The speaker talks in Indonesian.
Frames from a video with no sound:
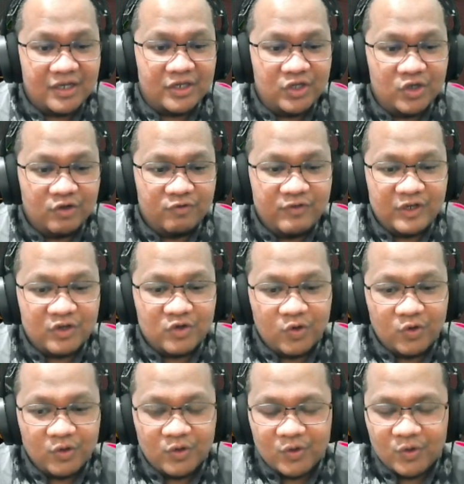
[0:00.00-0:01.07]

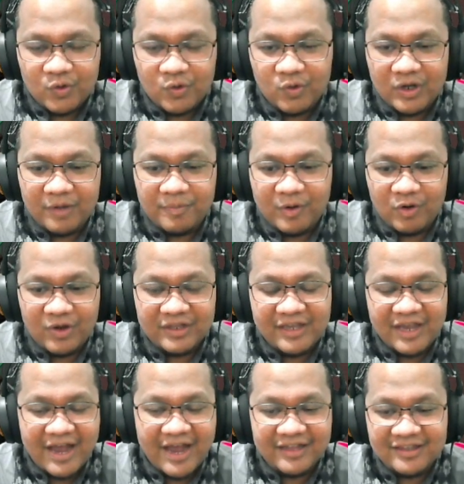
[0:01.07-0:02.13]
Giovinco, wah perlu
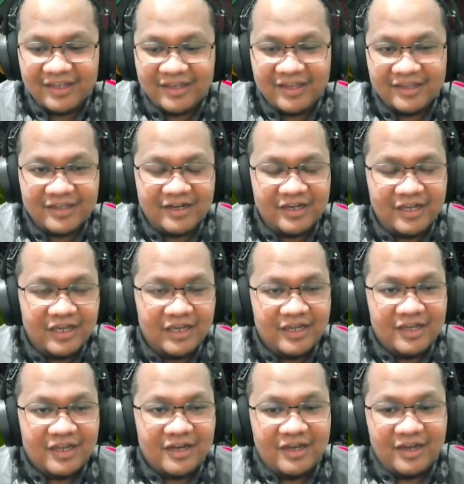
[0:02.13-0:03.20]
hati-hati kita nih
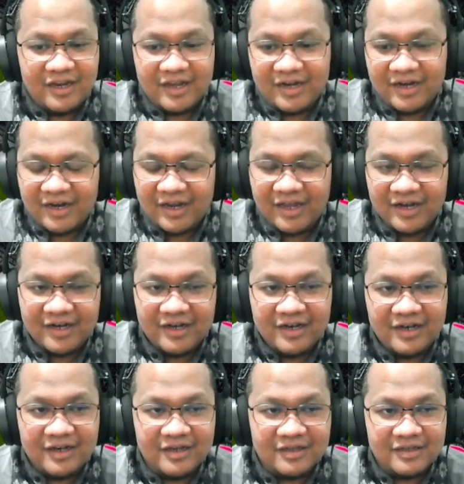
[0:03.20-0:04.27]
dengan
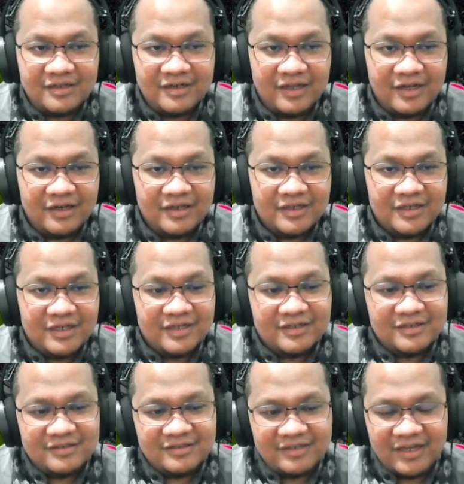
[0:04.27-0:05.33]
Al Hilal
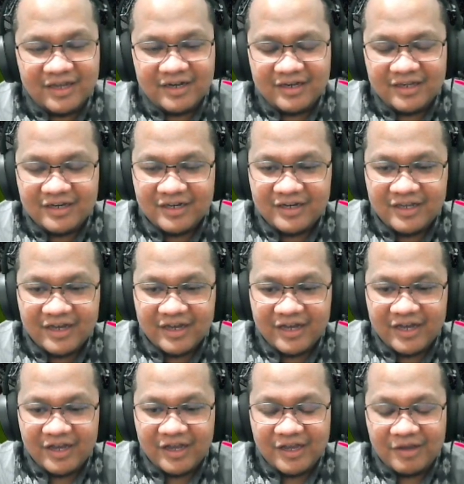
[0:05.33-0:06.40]
dan ini
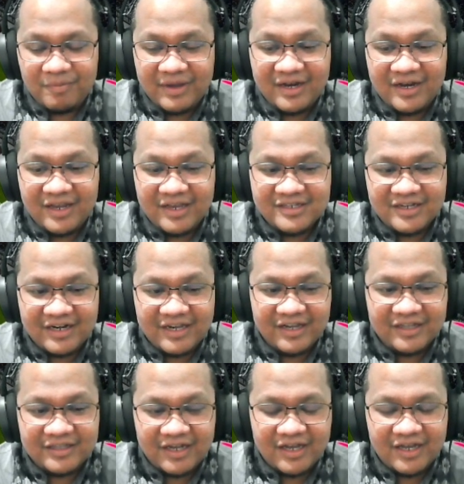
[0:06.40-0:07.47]
dia manajer
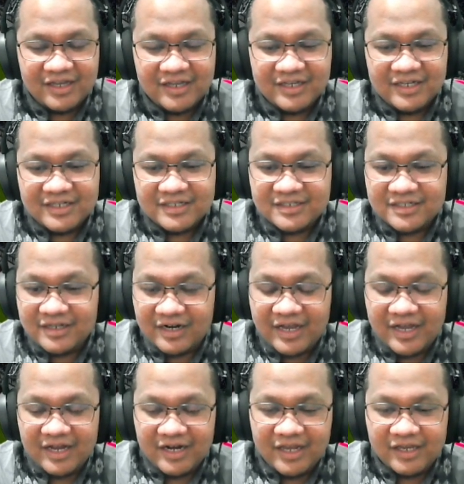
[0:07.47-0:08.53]
kita, Sir
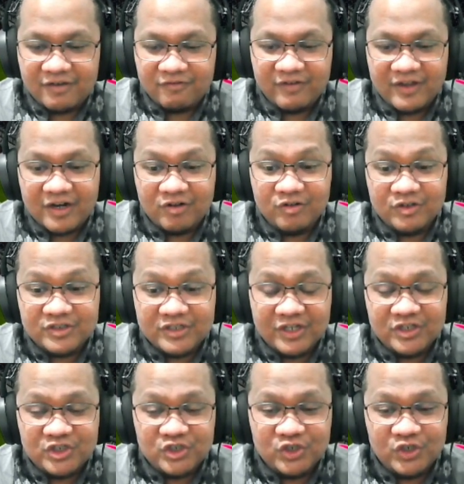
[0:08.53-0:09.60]
Alex
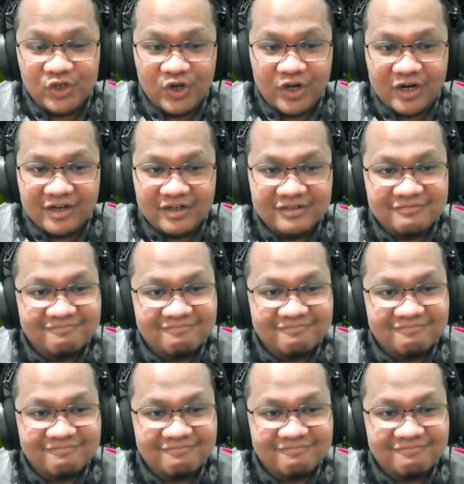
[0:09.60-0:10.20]
Ferguson Jr.